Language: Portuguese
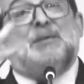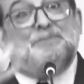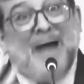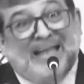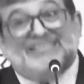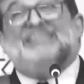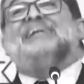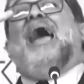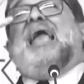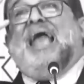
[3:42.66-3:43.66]
e bate
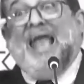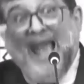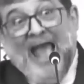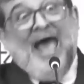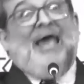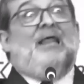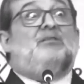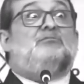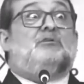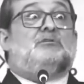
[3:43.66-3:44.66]
na cara
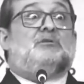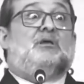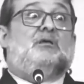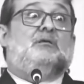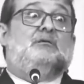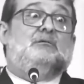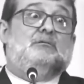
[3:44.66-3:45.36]
de vocês.